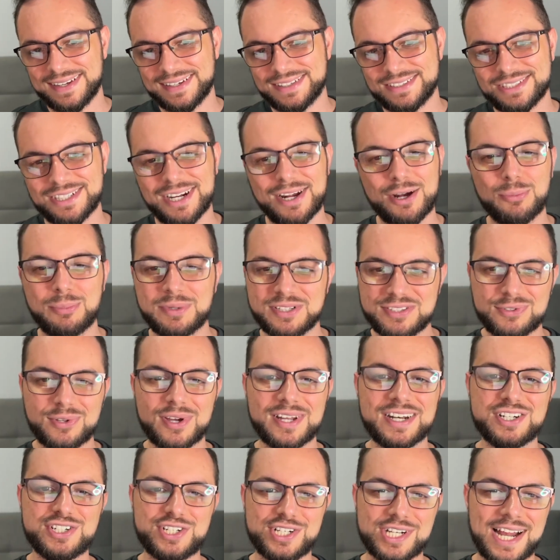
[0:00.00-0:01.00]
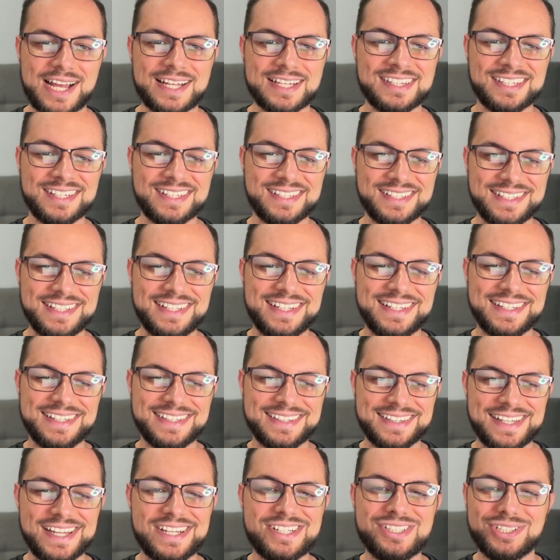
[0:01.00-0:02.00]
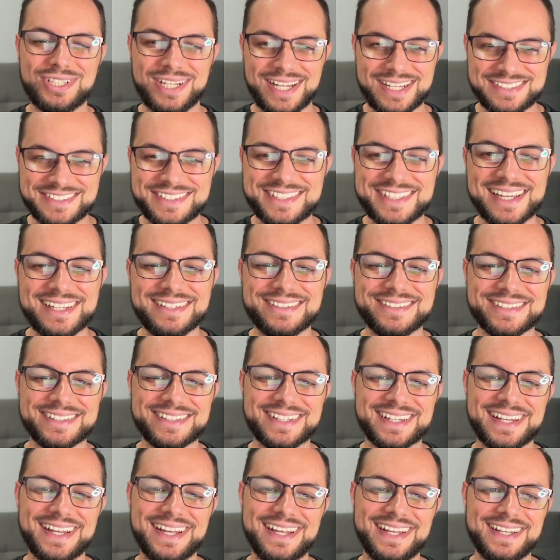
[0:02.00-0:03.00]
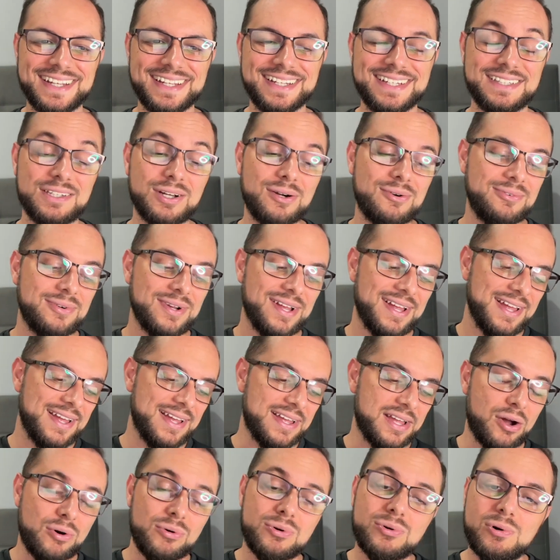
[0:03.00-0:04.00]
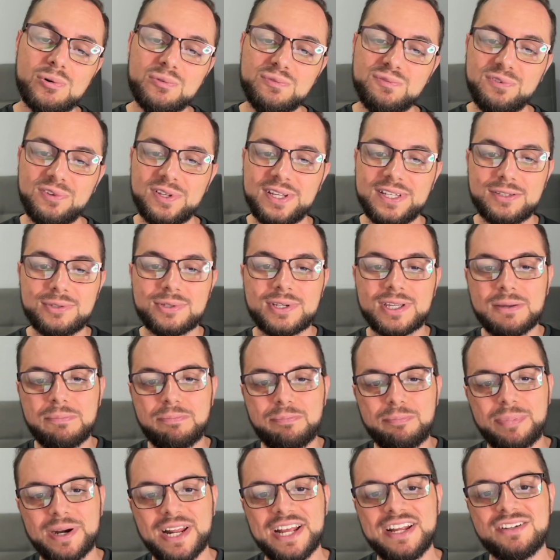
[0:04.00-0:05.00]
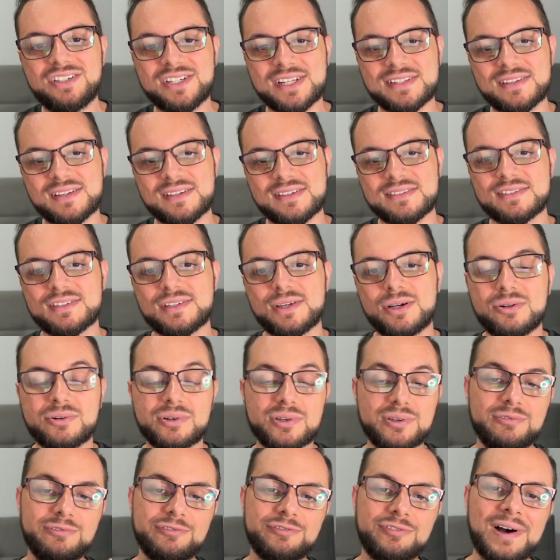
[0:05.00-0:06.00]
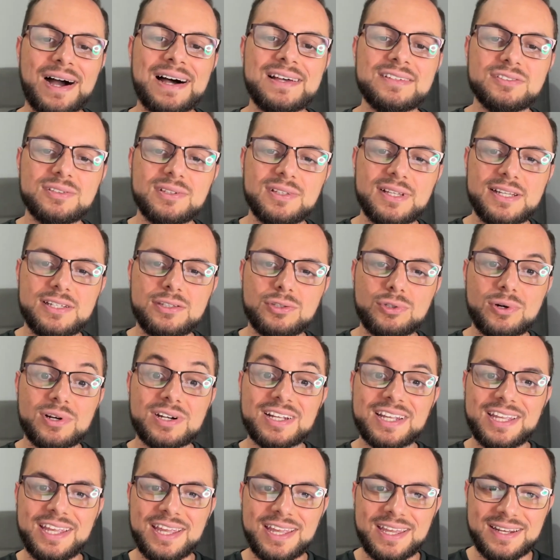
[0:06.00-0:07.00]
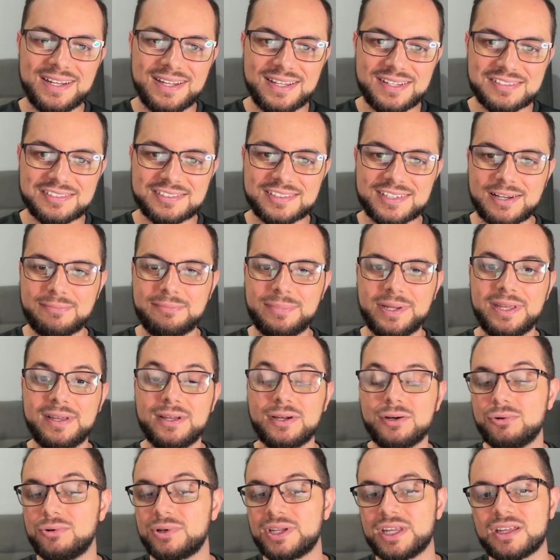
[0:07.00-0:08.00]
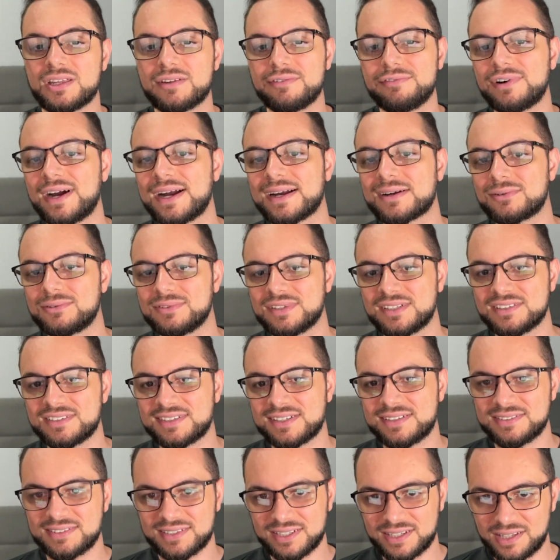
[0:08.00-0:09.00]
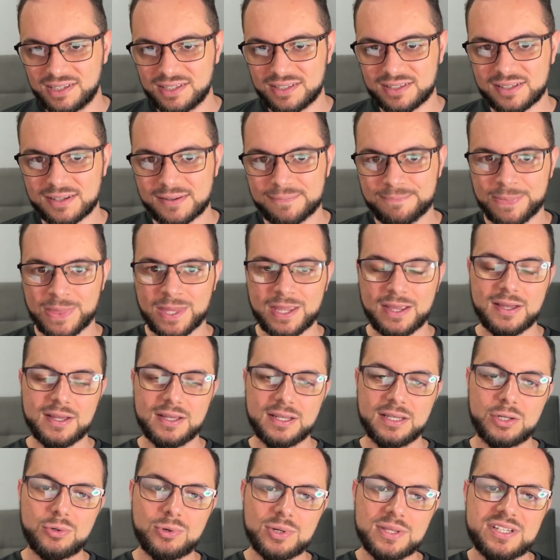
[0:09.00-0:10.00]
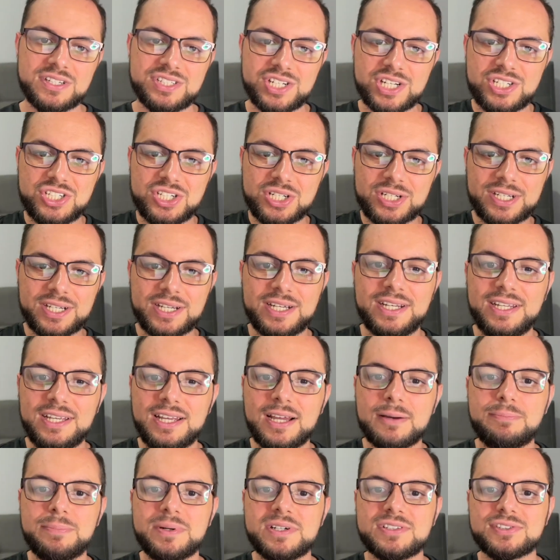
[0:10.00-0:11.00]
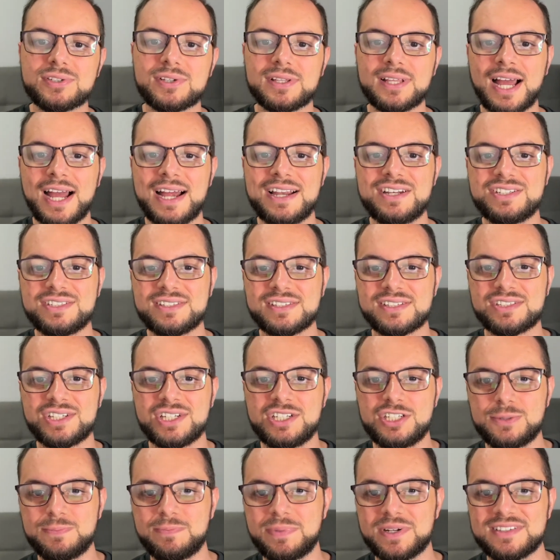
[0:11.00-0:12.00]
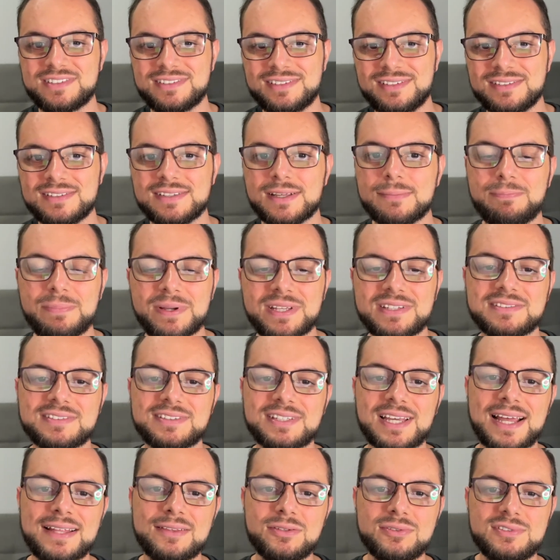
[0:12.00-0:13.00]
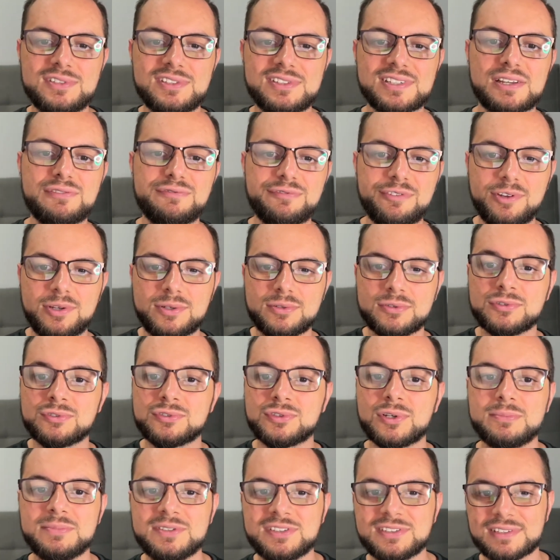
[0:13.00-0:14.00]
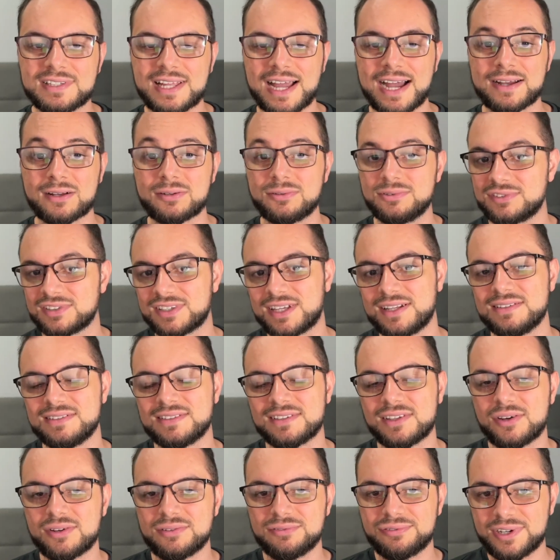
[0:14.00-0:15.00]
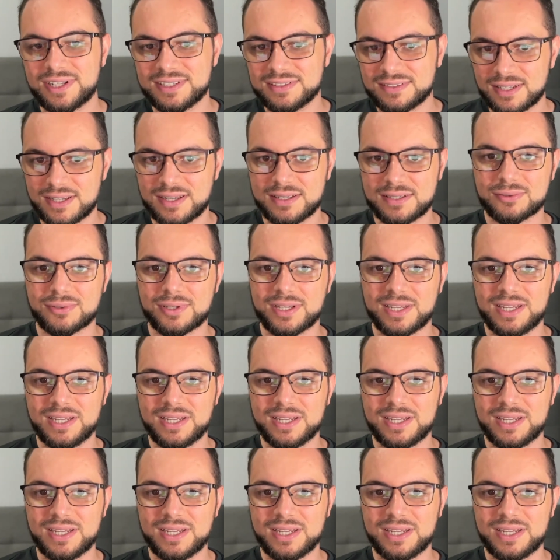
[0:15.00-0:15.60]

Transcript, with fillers: Já é uma história chata né, de nascença. Então, é um conflito que prende a atenção, que faz o leitor querer saber o que, que vai acontecer em seguida. E quando a gente cria personagens, a gente precisa pensar nos desafios, nos obstáculos que eles estão enfrentando.